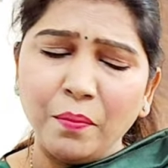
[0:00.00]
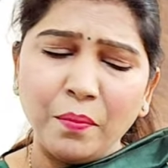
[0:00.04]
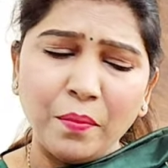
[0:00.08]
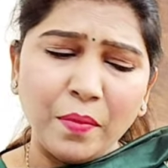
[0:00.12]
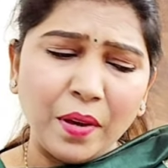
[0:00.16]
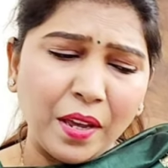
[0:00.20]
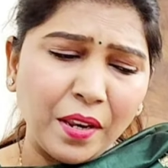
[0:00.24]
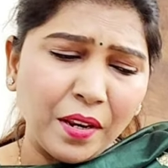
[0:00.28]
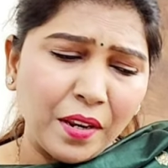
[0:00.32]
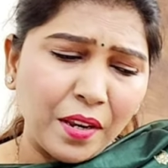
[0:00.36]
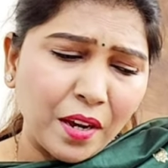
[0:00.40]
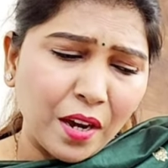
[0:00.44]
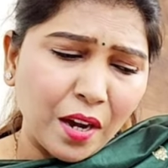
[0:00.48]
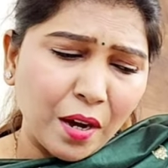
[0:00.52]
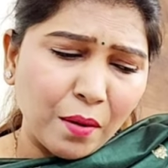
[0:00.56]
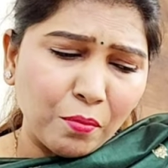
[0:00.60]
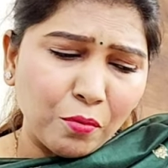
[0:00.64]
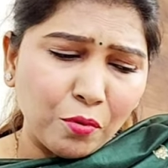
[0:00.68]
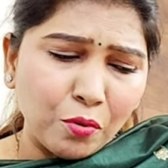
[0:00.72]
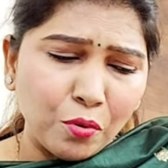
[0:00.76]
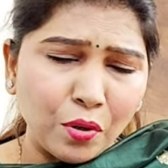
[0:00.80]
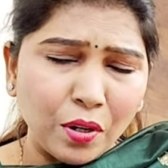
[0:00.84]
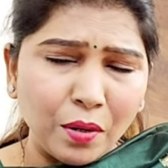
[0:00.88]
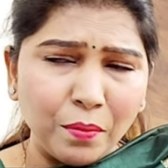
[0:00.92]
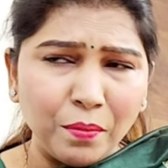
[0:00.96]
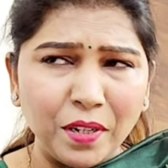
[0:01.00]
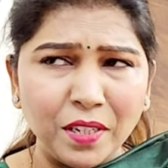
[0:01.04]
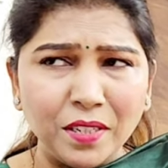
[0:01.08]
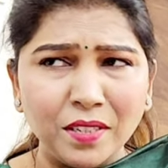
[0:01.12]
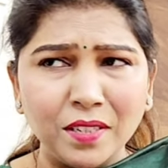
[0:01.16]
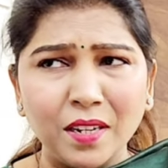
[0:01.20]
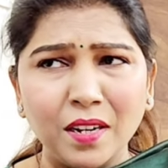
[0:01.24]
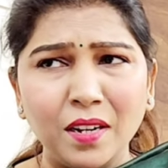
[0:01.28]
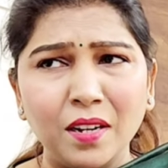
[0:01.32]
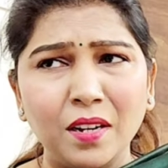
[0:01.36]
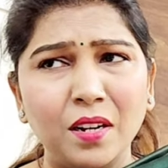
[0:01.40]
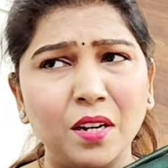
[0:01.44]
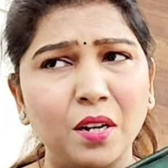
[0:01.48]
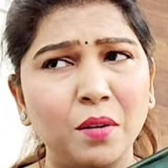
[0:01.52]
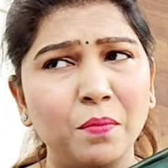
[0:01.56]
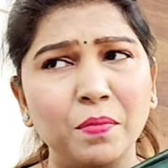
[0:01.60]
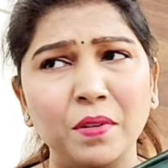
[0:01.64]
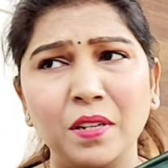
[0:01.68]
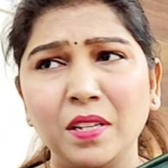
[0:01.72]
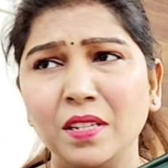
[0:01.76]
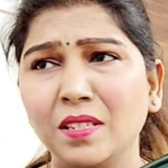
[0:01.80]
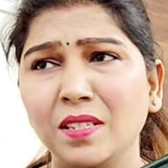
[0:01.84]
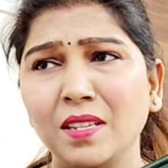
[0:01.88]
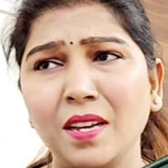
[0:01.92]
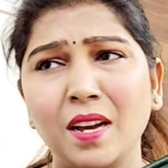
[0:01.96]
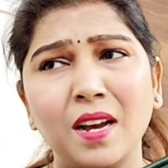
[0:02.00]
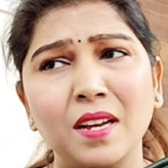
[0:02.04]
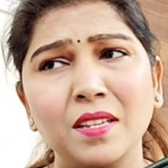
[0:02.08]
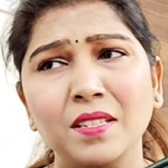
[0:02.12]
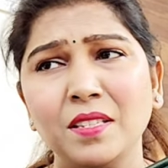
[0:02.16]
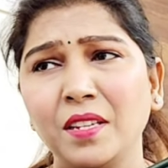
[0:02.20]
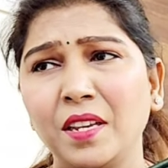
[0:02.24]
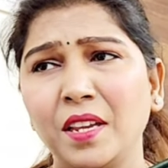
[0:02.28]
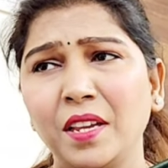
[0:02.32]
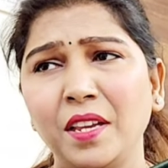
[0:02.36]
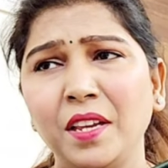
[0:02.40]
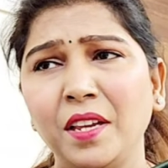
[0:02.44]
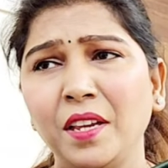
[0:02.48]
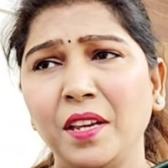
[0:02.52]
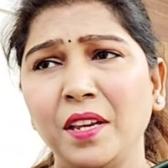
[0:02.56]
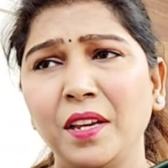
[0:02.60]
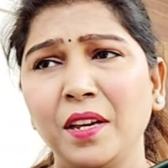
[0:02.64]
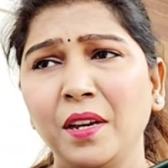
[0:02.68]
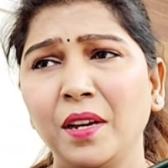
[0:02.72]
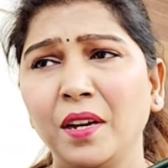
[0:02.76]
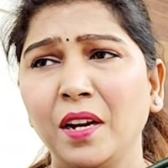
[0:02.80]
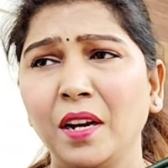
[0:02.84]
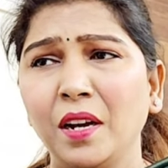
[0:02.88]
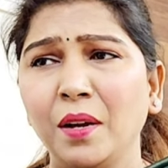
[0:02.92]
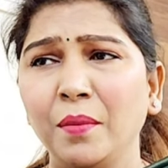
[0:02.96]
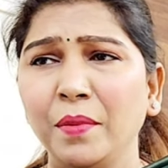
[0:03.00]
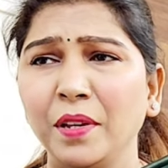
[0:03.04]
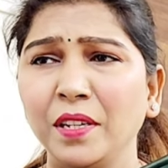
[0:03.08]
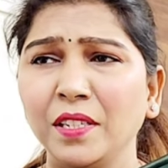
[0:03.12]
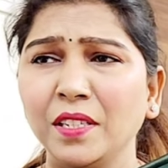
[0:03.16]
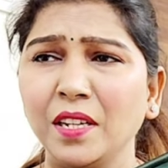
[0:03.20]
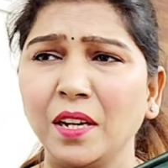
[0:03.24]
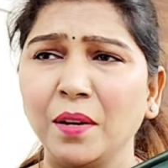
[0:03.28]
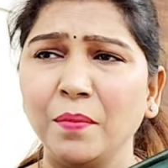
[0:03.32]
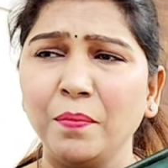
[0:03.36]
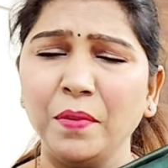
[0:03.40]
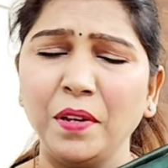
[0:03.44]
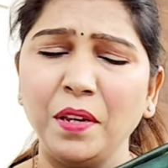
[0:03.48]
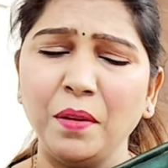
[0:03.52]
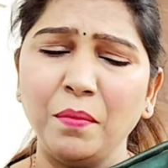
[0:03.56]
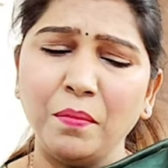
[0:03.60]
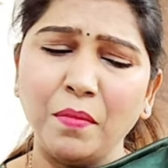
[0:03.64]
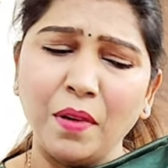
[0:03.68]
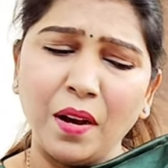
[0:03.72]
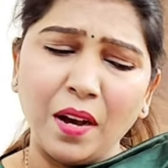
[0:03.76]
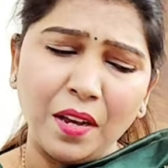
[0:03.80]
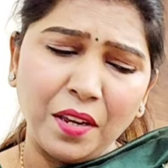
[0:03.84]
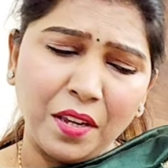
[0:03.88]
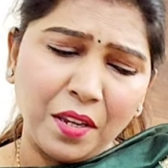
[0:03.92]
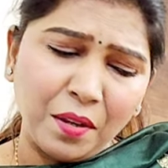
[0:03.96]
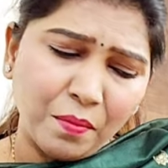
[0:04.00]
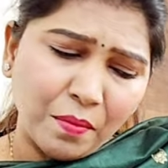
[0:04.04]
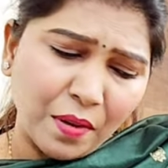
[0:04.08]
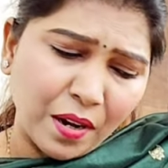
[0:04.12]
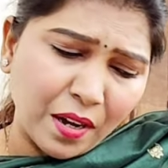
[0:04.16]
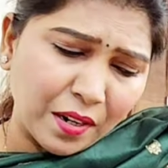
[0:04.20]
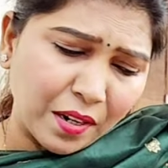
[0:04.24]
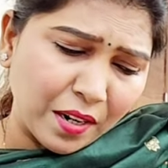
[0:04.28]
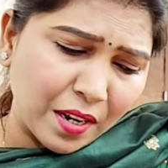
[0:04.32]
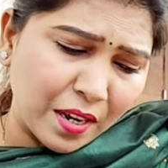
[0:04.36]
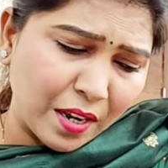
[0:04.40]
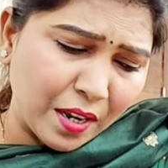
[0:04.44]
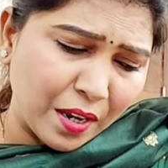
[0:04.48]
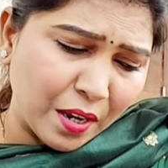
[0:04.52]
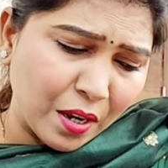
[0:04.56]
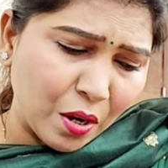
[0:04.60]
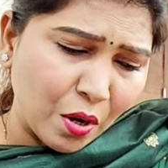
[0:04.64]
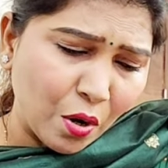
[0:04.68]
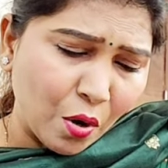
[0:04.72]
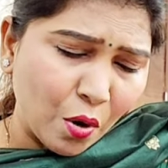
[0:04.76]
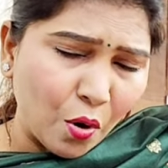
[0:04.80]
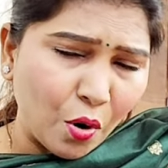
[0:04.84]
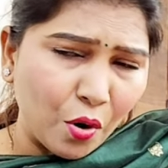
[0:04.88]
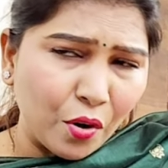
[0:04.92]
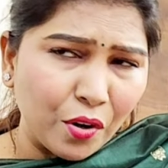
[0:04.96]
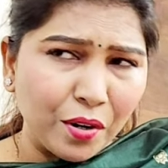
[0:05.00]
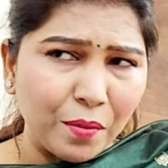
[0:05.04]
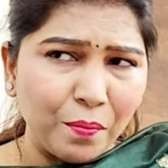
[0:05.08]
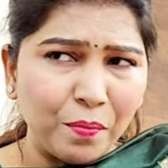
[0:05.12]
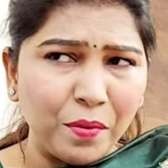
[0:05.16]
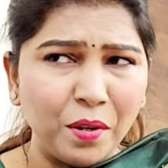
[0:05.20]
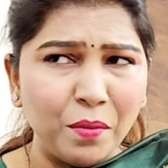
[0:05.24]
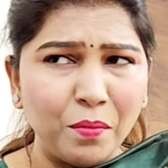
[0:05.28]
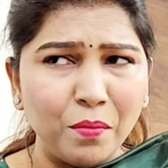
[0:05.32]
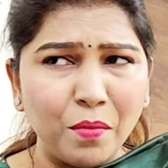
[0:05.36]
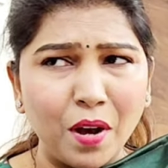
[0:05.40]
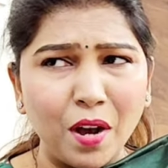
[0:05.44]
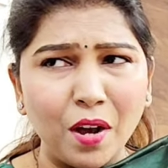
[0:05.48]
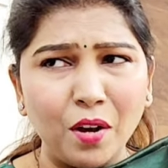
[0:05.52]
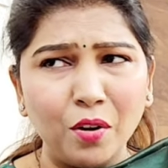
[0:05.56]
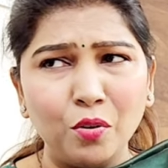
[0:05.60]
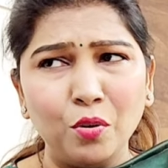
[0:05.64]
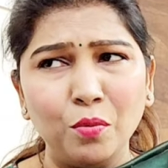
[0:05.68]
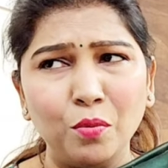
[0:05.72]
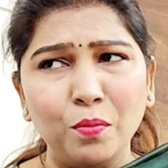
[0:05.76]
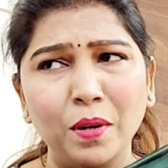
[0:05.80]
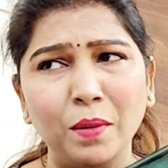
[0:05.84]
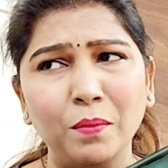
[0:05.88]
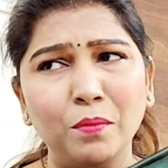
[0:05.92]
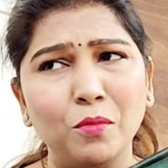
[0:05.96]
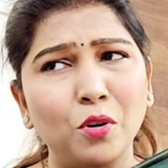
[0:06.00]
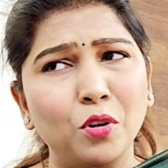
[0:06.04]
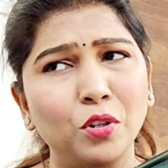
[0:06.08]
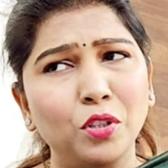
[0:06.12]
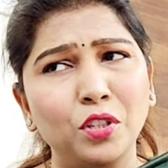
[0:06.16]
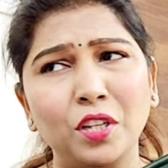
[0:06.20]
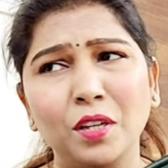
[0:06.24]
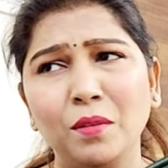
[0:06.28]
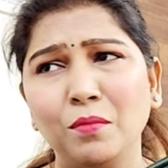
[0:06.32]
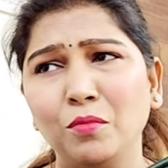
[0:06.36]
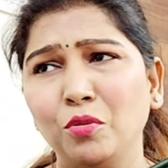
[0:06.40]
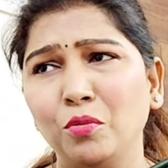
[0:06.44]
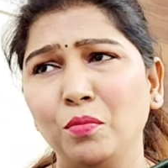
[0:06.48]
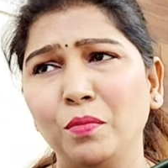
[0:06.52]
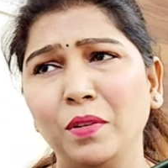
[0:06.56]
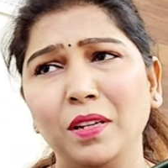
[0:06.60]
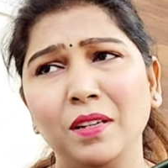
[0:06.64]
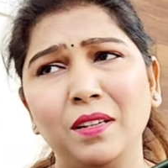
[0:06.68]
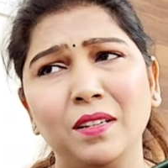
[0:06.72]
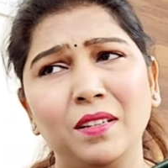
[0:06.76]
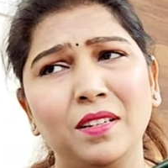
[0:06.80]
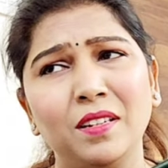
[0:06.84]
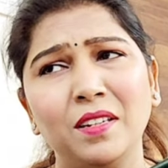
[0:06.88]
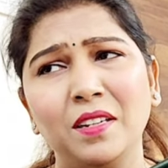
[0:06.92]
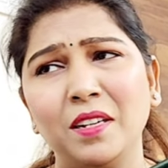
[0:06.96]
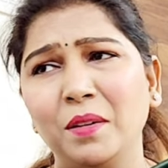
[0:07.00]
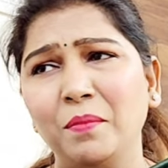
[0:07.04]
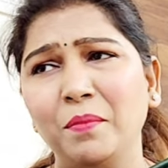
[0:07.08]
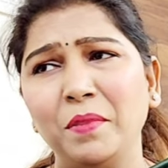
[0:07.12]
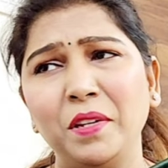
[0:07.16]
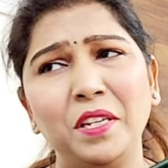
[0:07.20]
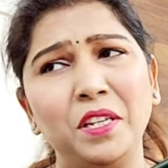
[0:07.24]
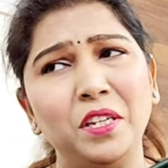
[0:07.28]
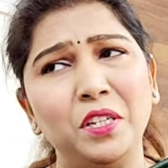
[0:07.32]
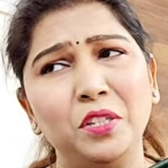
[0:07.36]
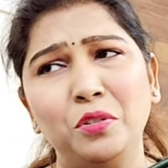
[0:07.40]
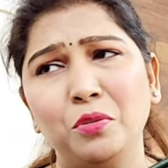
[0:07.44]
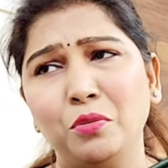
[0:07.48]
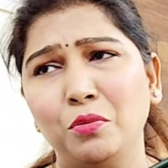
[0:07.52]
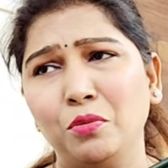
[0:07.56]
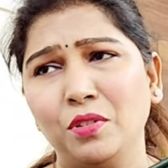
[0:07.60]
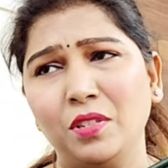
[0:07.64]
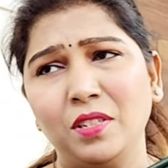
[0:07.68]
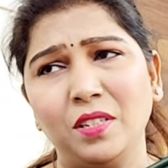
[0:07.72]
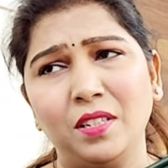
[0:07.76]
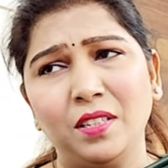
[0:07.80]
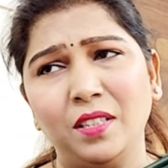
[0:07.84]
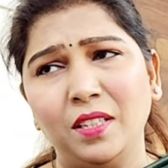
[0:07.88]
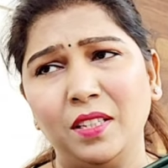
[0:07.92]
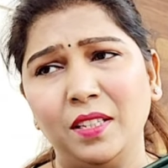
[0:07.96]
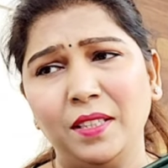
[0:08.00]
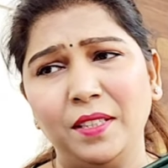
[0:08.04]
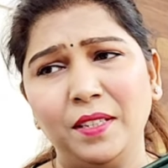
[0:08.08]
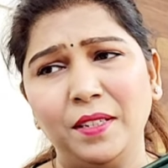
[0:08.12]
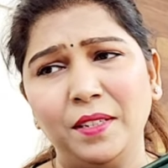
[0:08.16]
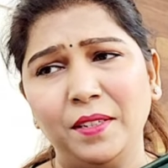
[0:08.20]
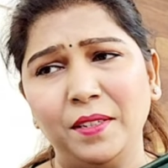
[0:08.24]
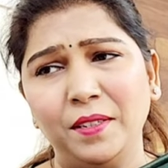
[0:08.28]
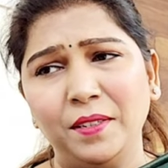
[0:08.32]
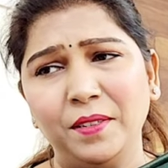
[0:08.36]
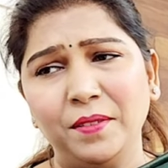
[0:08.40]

मैंने आपको हमेशा अपनी सास नहीं हमेशा अपनी माँ ही माना है और अपनी माँ को मैं मौत के मुंह में कभी नहीं छोड़ सकती थी